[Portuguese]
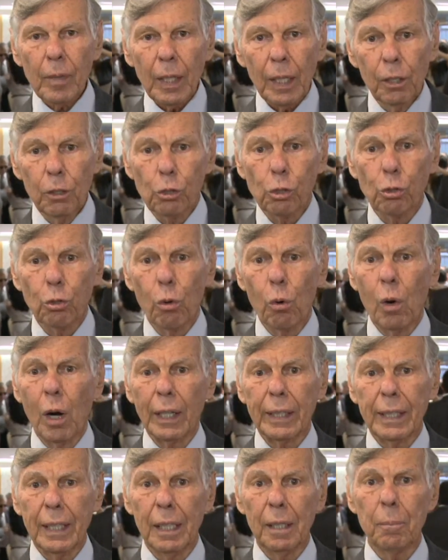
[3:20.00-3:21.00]
Estou
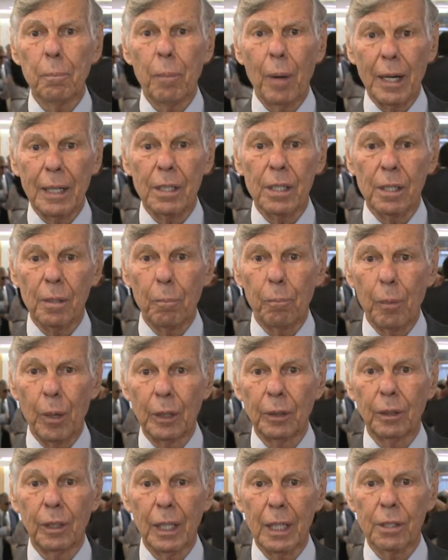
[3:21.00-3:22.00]
aqui
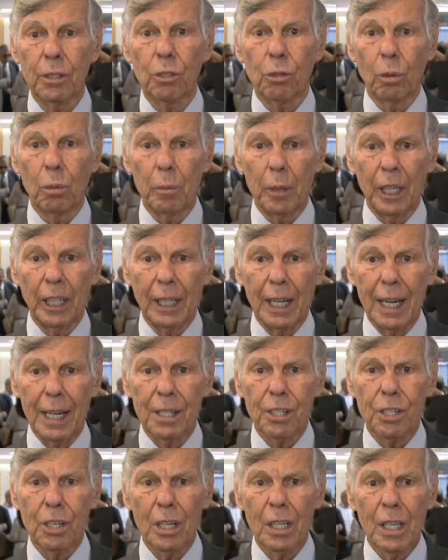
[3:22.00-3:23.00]
participando desta
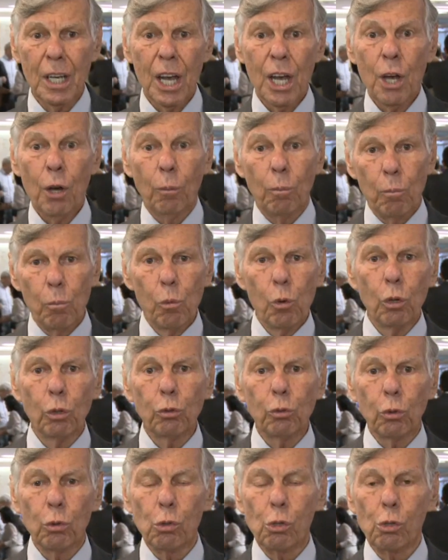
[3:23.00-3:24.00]
homenagem
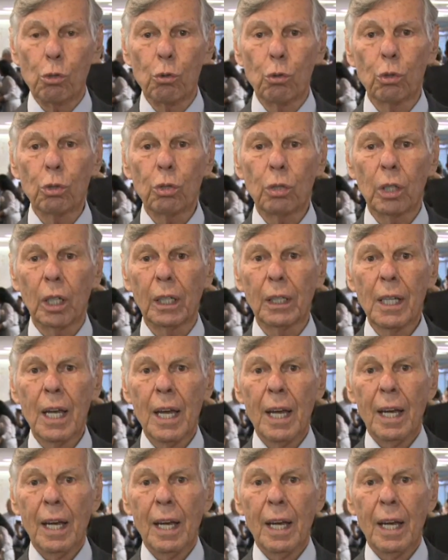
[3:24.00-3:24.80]
muito justa